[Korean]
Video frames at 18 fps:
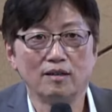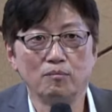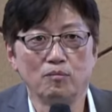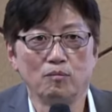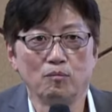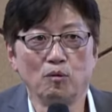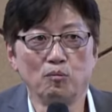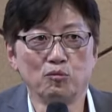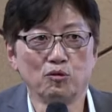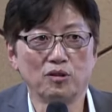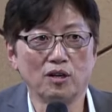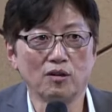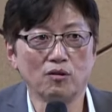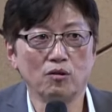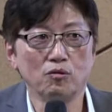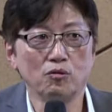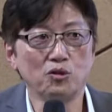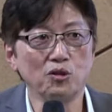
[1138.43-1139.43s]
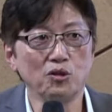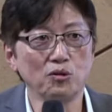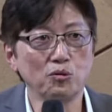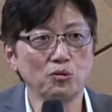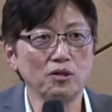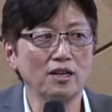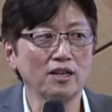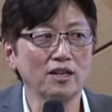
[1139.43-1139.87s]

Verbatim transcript: 몸도 되고 육신은 또 딴 게